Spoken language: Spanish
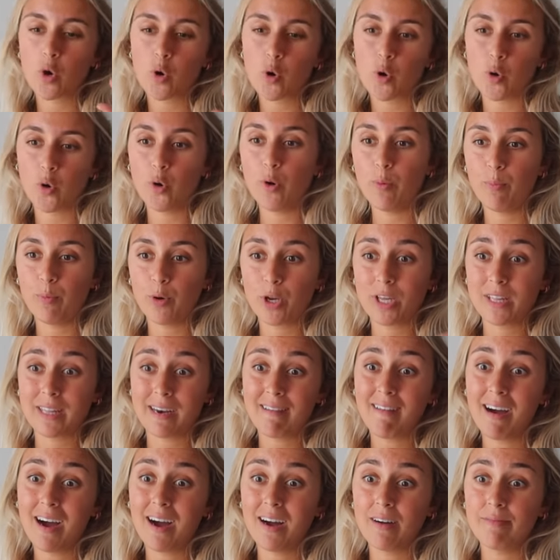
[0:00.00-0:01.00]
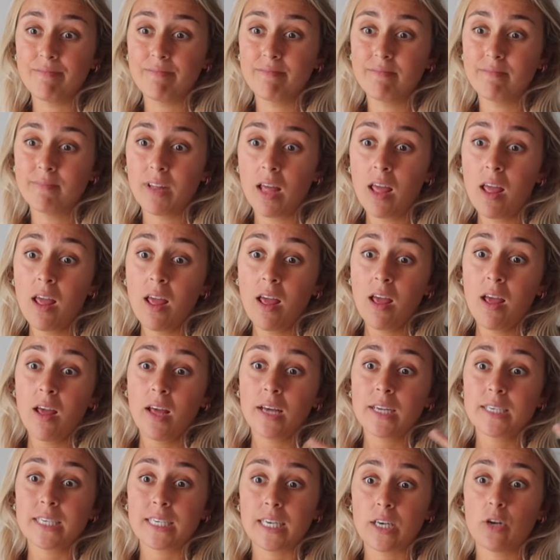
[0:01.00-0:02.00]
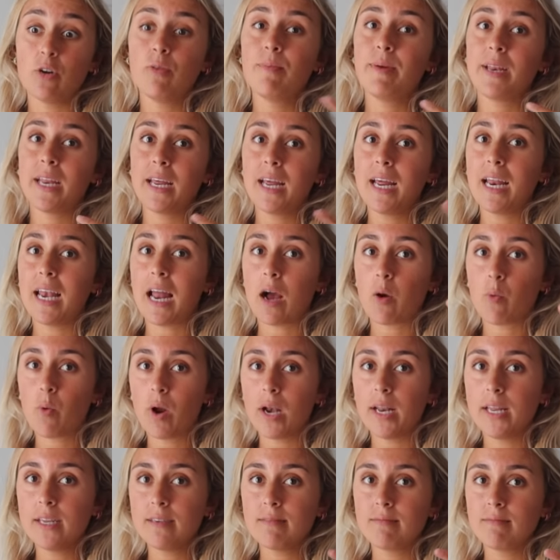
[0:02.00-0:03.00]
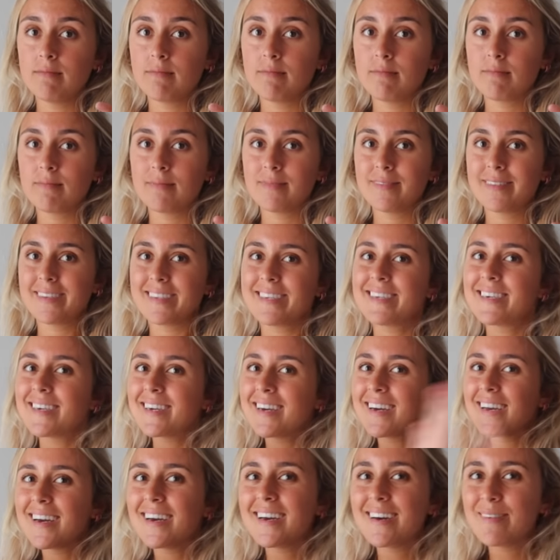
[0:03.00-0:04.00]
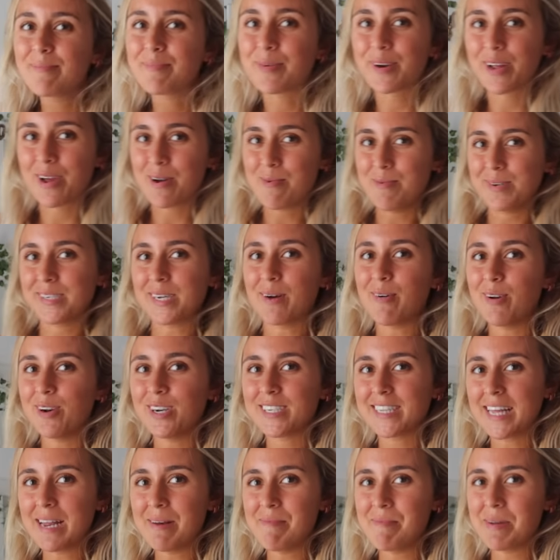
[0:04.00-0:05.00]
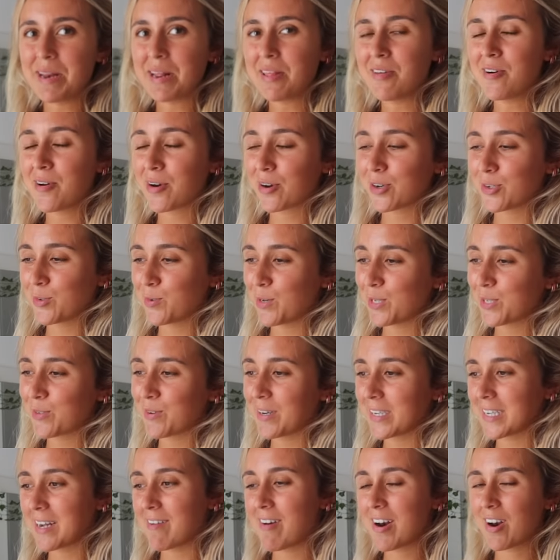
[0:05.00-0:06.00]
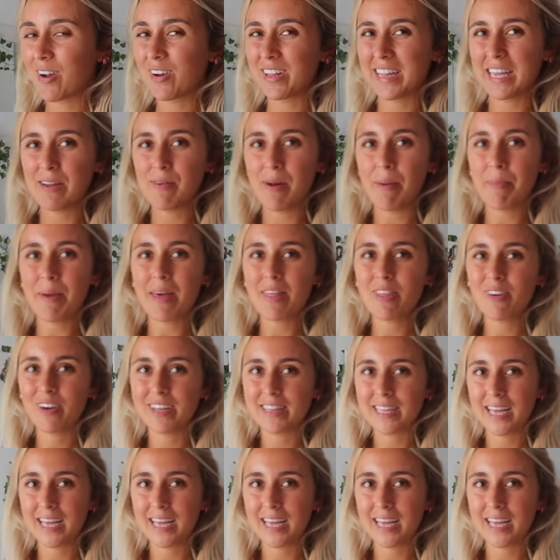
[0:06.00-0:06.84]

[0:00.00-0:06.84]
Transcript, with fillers: o no, porque trabaja. Si no, veré la quali. Porque como mis abuelo está en venidor, subo a su casa a verlo, que tiene una pedazo de